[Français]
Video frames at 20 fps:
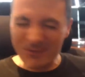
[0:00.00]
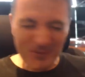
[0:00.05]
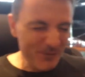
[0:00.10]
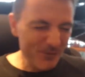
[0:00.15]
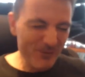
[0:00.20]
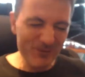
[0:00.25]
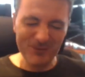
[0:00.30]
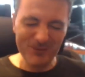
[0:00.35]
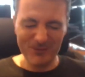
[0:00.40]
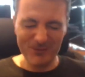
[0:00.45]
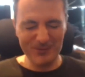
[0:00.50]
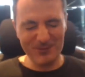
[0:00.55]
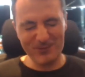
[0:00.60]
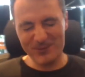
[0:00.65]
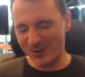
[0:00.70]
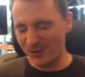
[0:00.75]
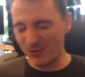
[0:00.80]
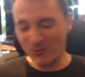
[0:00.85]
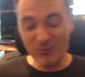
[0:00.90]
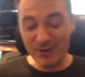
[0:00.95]
euh, de,
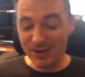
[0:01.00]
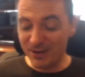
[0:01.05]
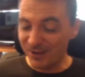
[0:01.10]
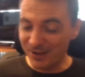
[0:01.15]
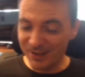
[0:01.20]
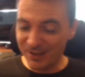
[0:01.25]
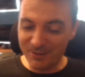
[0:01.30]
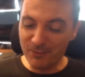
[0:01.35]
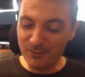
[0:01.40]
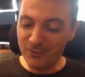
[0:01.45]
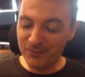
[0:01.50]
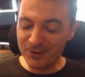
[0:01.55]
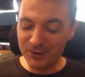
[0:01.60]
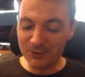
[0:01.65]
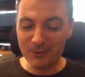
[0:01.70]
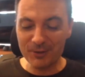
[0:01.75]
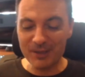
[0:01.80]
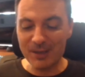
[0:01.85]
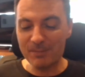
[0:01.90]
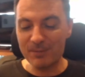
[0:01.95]
enfin tous les, mauvais
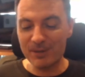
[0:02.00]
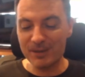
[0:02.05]
gens de la